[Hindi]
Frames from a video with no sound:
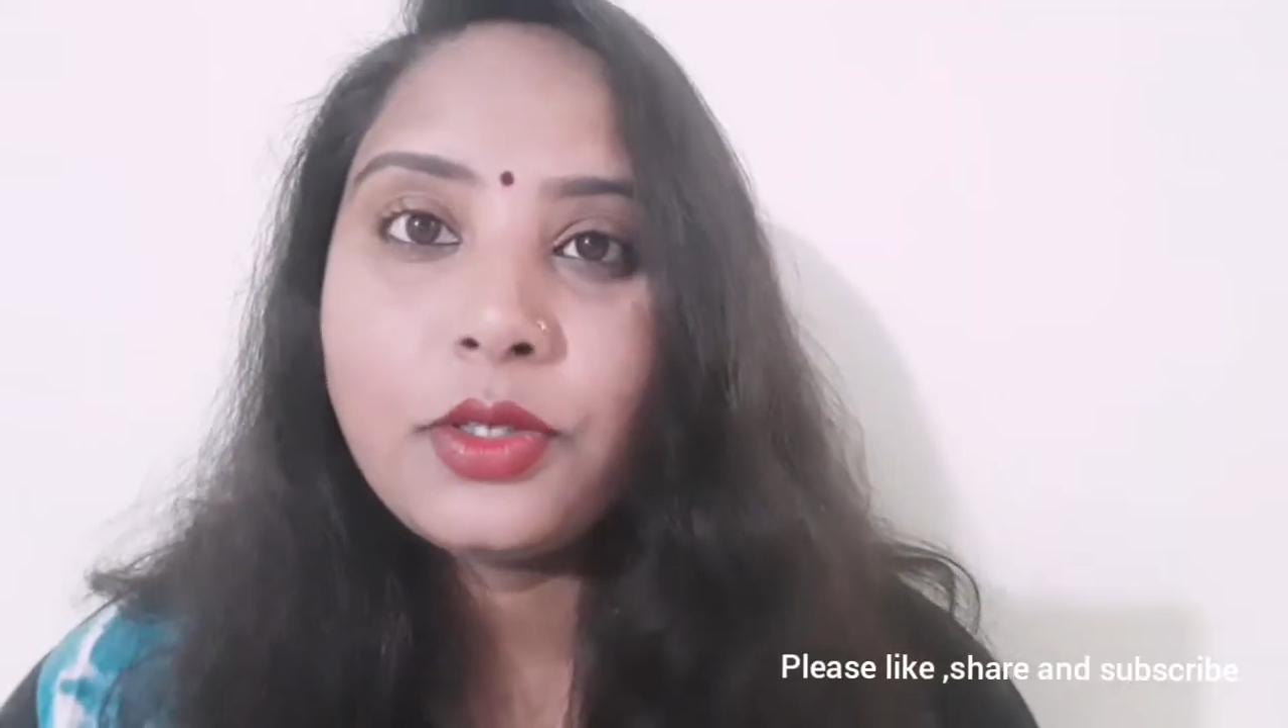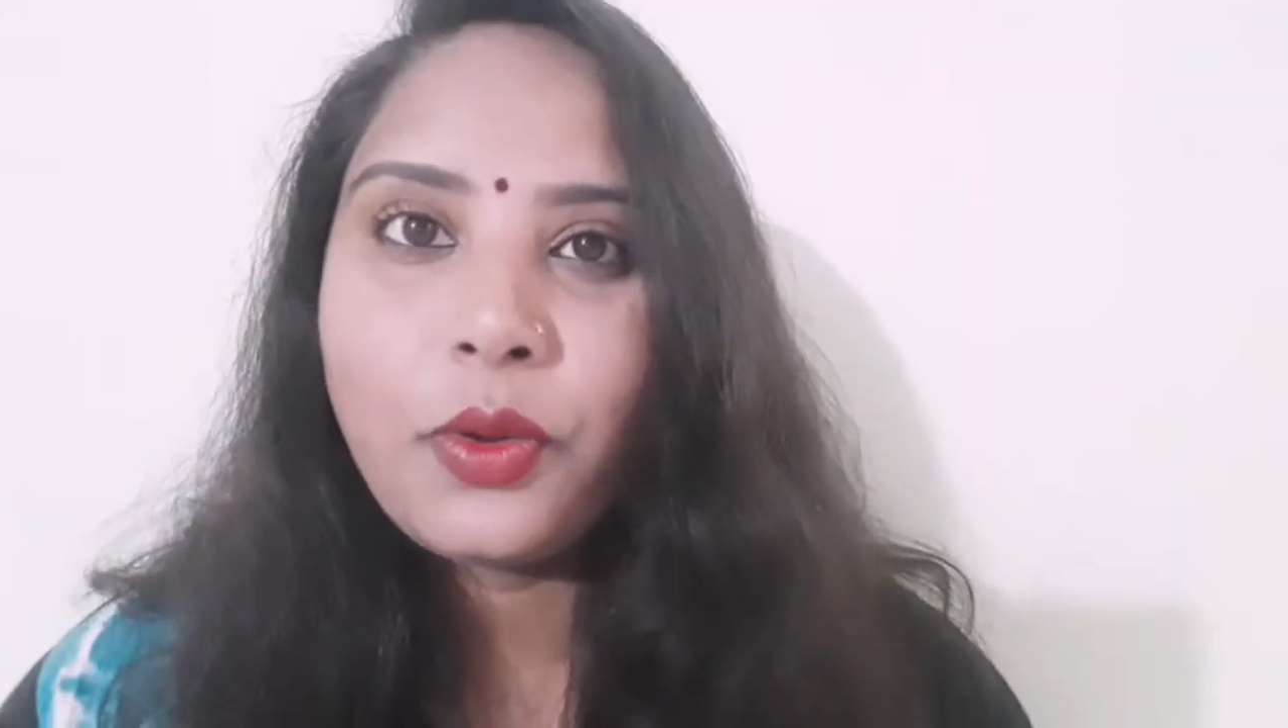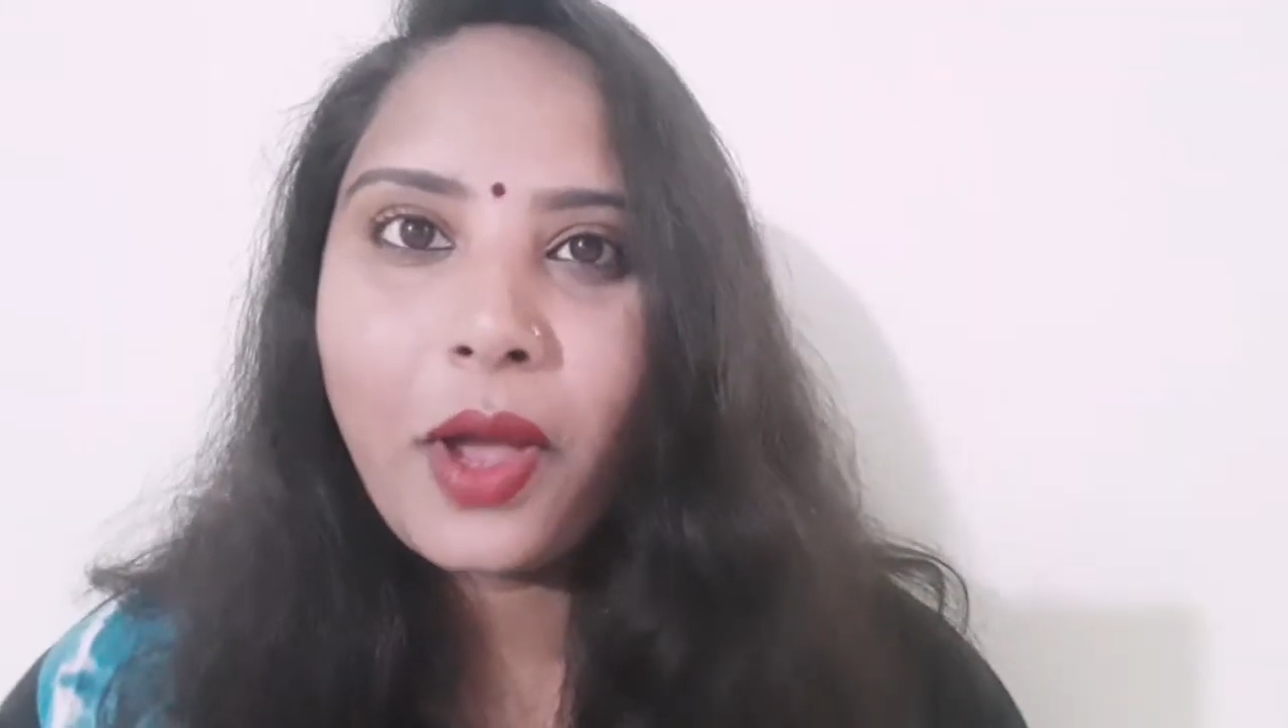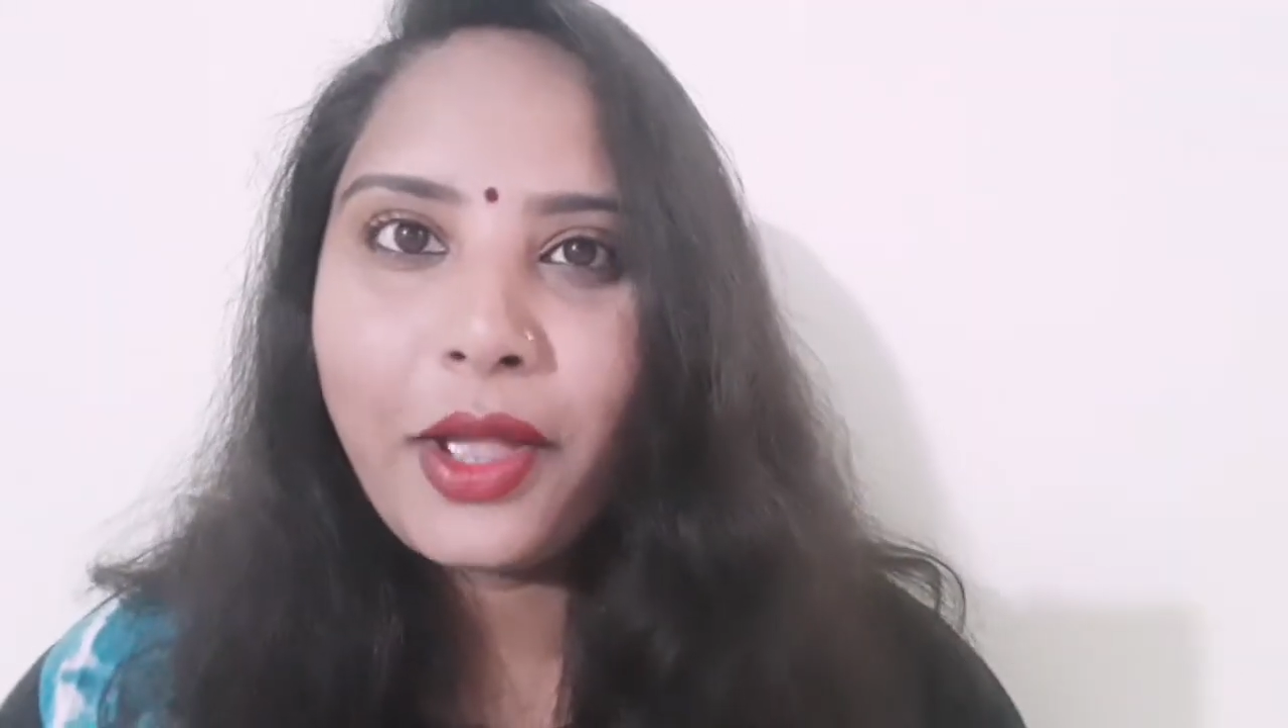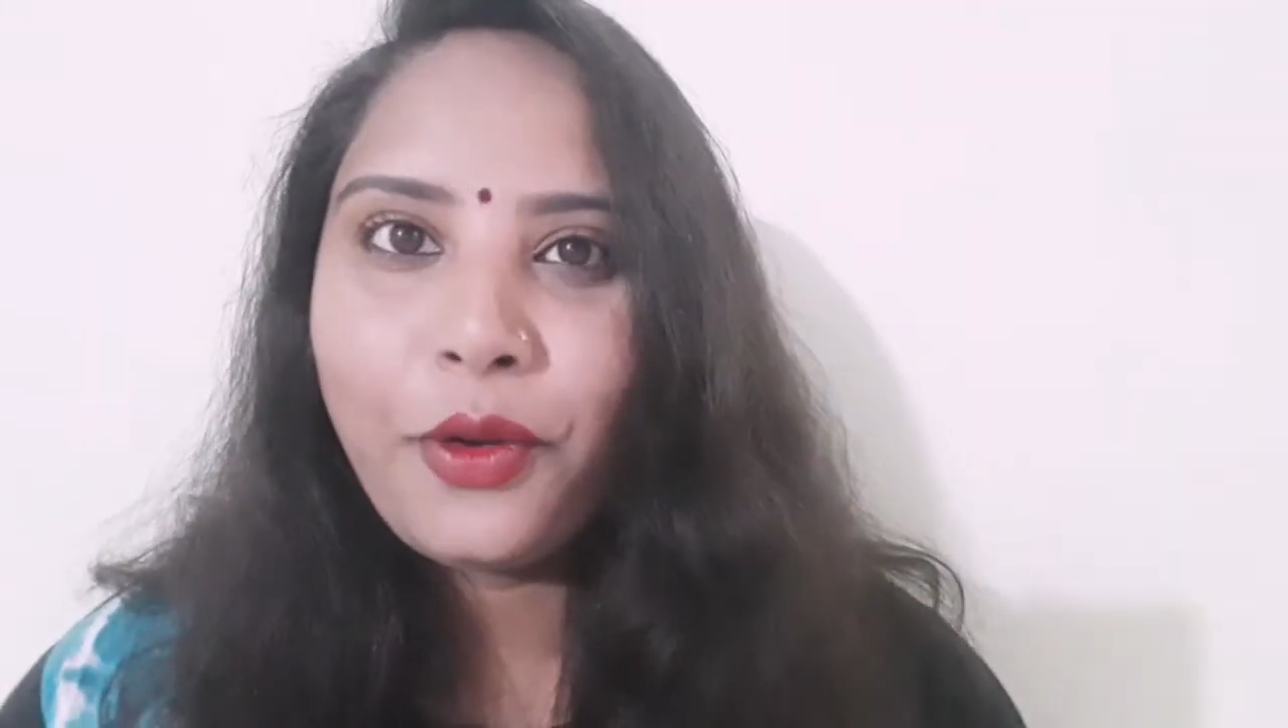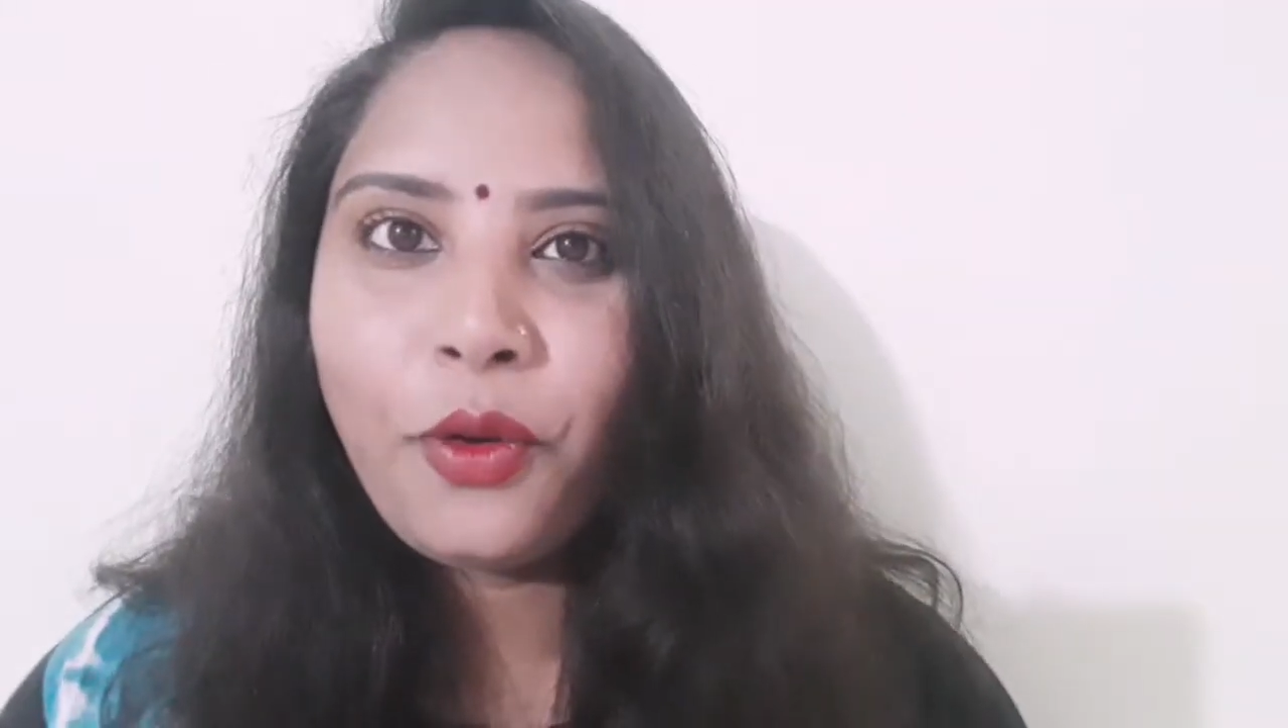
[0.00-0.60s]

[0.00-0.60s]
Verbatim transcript: सो आई